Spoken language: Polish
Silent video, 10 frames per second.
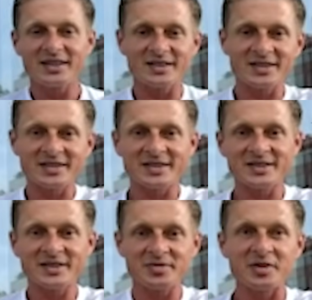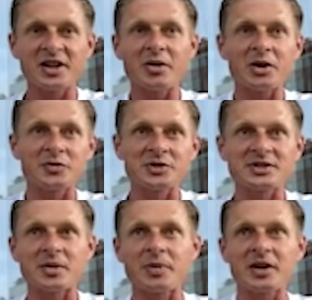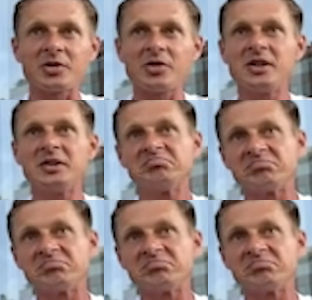yy, wygrała łatwo za Stapenko,